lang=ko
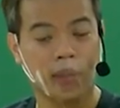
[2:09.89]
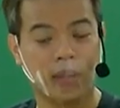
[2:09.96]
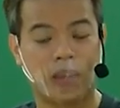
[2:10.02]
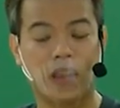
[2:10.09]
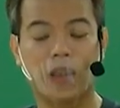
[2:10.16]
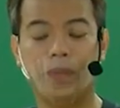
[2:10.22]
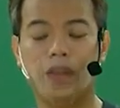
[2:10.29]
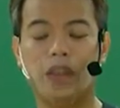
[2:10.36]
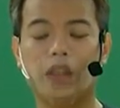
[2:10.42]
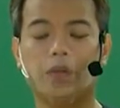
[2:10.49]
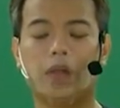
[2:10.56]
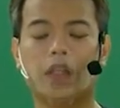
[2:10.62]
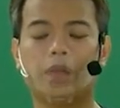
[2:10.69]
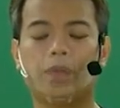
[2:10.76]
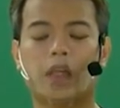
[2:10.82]
지급
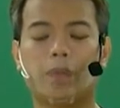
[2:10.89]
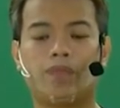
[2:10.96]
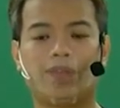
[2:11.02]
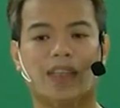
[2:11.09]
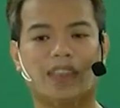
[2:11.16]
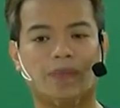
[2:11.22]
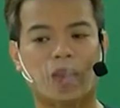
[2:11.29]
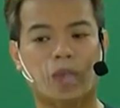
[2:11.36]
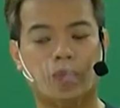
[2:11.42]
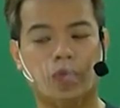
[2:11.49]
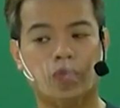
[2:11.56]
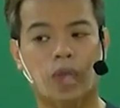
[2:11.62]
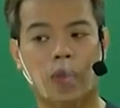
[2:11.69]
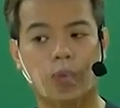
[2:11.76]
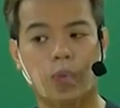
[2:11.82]
시기와 금액이 불확실함에도
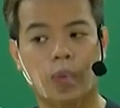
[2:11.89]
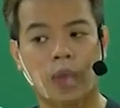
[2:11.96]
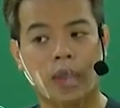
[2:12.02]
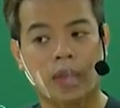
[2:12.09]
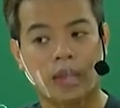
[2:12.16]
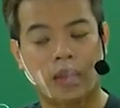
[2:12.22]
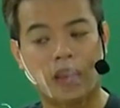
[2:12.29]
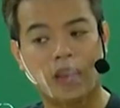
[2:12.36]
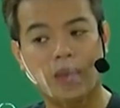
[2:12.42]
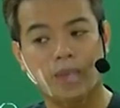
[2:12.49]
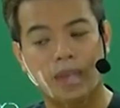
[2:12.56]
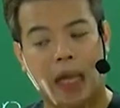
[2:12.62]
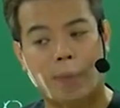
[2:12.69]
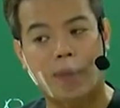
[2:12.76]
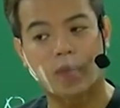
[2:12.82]
불구하고
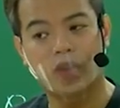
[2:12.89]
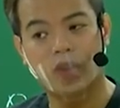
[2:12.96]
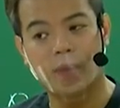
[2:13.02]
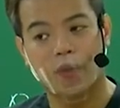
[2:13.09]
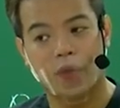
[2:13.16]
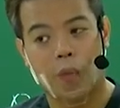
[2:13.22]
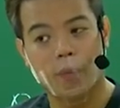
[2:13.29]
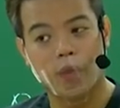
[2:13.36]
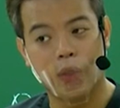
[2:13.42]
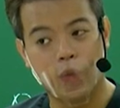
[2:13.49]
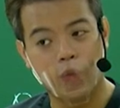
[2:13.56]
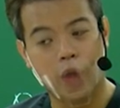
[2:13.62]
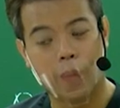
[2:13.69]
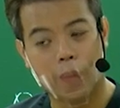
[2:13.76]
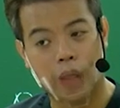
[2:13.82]
지금 잡아줄 수밖에 없는
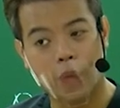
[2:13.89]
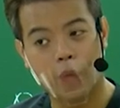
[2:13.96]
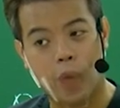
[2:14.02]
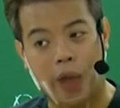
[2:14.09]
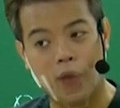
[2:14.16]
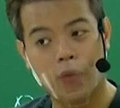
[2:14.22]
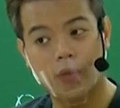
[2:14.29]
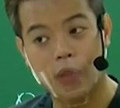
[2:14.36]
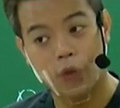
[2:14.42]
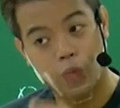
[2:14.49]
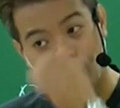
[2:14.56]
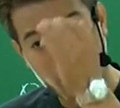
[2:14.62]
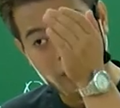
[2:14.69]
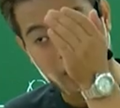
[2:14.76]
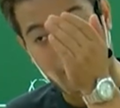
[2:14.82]
이유가 뭐라고 관련된
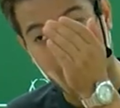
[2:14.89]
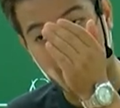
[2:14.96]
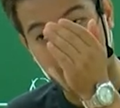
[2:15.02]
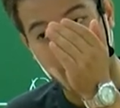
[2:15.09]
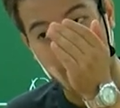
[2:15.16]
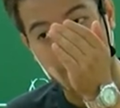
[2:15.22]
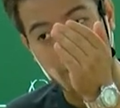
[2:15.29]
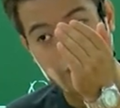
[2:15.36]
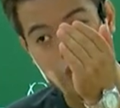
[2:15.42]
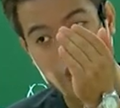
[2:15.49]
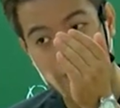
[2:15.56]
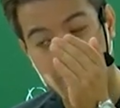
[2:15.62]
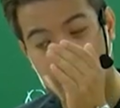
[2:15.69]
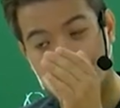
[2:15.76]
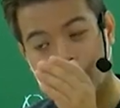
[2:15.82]
수익이 나왔기 때문에
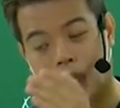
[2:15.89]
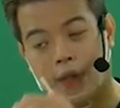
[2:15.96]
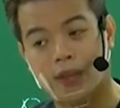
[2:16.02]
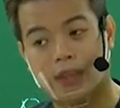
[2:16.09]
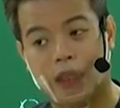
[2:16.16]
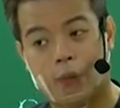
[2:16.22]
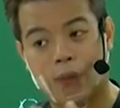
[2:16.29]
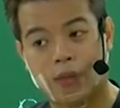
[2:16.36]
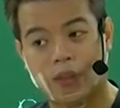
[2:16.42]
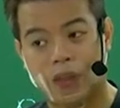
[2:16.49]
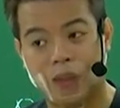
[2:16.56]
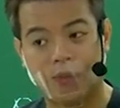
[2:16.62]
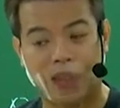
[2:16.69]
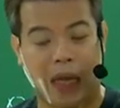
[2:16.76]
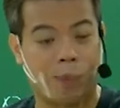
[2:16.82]
수익 비용 대응 차원에서
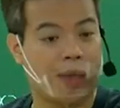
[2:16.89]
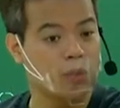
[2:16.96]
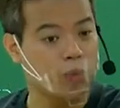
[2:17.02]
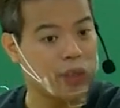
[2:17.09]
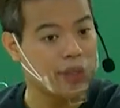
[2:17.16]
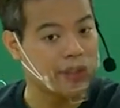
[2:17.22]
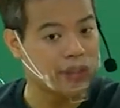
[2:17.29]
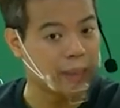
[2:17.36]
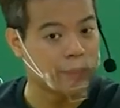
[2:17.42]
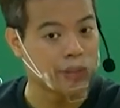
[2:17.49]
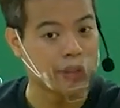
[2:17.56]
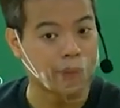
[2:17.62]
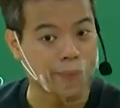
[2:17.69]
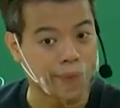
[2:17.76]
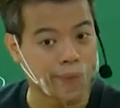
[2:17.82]
지금 잡아줘야 되기
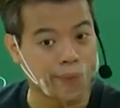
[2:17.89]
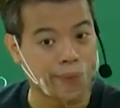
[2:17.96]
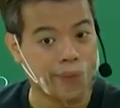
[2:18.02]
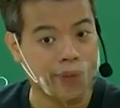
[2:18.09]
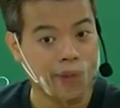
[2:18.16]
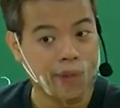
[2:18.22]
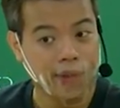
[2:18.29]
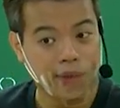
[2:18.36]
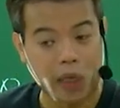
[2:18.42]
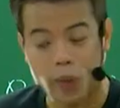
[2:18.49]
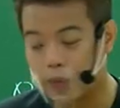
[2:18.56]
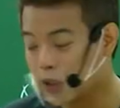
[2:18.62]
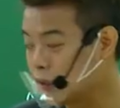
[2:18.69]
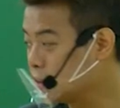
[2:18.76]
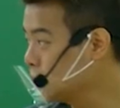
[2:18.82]
때문이라고요.
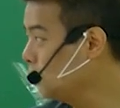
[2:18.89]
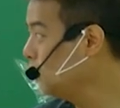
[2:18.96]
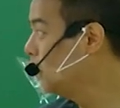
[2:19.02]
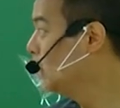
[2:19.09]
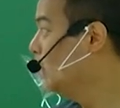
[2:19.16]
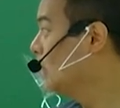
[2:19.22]
따라오시겠죠?